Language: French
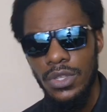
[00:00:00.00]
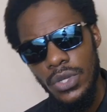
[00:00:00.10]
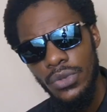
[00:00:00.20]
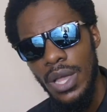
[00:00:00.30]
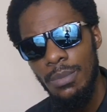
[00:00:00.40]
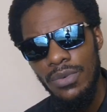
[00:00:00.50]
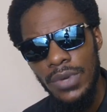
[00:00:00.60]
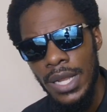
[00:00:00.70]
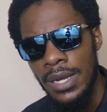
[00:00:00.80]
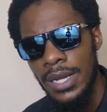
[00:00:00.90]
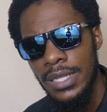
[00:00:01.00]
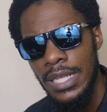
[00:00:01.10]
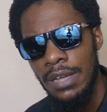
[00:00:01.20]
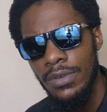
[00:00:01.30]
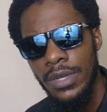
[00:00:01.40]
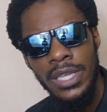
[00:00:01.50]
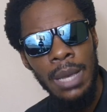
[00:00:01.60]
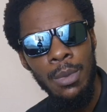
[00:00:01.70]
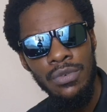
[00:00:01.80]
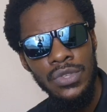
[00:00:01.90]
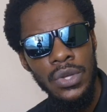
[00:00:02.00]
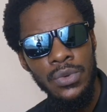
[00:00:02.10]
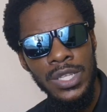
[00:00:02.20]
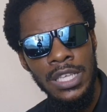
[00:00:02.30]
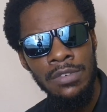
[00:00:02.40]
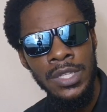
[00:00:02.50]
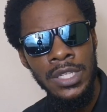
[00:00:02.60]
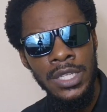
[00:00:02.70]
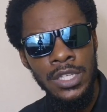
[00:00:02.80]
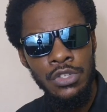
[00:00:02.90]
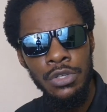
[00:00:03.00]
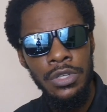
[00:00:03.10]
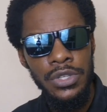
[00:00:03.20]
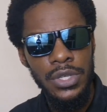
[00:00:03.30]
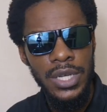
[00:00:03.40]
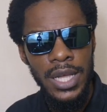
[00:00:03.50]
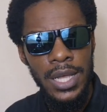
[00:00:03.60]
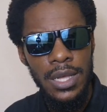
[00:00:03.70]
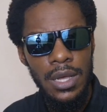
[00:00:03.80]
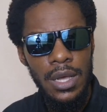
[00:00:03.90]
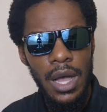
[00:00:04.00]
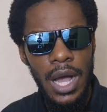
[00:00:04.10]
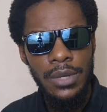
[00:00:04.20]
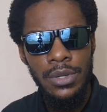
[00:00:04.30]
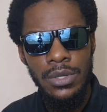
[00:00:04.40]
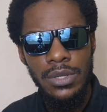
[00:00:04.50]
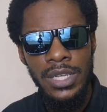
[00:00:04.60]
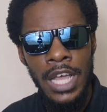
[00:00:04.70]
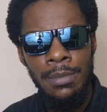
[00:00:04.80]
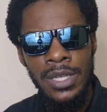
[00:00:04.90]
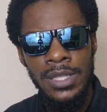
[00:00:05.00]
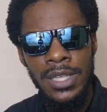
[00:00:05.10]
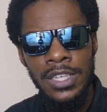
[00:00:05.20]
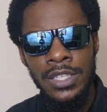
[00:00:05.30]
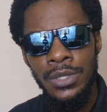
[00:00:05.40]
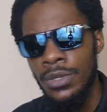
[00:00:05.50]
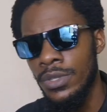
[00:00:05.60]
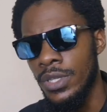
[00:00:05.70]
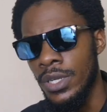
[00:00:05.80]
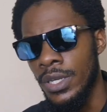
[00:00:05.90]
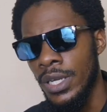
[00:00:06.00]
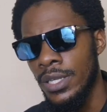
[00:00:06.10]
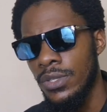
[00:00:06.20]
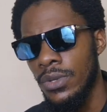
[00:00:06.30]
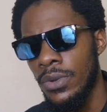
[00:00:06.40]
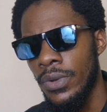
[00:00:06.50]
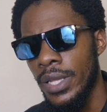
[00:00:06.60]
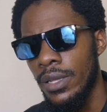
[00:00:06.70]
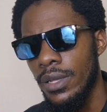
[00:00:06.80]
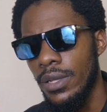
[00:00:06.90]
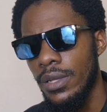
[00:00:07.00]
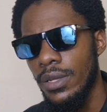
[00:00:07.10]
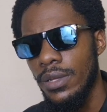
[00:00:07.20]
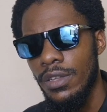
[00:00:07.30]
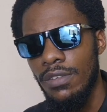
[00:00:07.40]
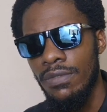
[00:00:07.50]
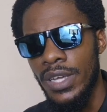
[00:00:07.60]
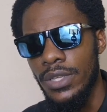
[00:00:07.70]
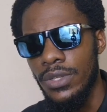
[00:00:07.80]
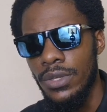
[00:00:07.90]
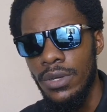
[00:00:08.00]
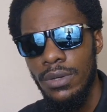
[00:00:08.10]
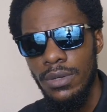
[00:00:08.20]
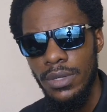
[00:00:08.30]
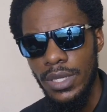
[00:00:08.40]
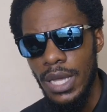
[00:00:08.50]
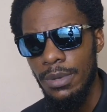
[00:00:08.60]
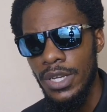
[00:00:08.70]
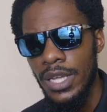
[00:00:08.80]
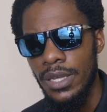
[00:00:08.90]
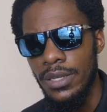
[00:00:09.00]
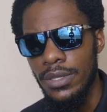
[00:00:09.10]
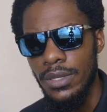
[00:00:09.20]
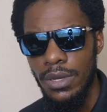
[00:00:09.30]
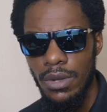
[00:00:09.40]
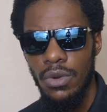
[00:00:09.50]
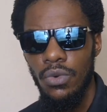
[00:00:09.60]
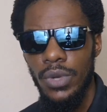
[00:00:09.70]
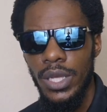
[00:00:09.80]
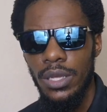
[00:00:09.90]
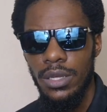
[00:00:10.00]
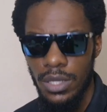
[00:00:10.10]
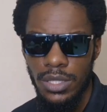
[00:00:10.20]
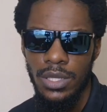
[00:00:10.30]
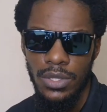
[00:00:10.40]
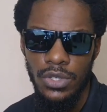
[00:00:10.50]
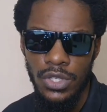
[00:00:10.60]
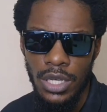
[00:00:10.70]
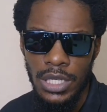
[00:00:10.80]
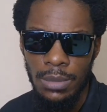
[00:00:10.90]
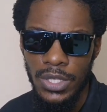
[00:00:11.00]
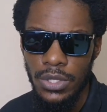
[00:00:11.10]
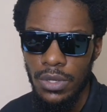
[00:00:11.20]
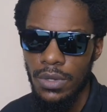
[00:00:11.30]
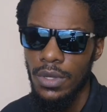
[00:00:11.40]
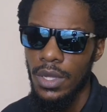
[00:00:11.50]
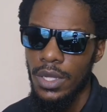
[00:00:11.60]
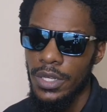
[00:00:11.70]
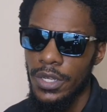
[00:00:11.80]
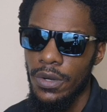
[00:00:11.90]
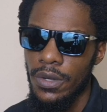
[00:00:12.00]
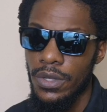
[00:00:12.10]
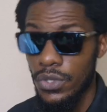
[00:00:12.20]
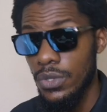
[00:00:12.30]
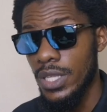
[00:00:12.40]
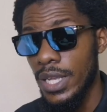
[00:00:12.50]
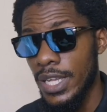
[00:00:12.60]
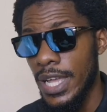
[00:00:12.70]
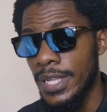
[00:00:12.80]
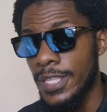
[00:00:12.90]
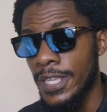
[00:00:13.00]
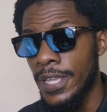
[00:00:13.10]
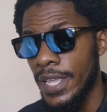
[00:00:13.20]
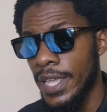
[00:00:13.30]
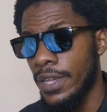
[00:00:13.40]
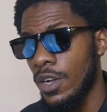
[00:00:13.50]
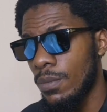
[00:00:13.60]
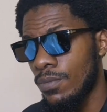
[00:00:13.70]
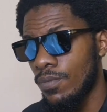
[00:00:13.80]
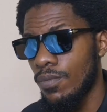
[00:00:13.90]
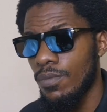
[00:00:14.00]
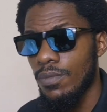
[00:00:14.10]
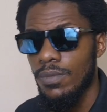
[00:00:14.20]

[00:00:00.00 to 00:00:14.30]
Ceux qui ont un peu fait l'anglais savent que Game of Secret, ça veut dire jeu de secret. En d'autres termes, il s'agit d'une secret story version gabonaise. Oui, c'est ce genre d'émission. Donc, c'est une télé-réalité et comme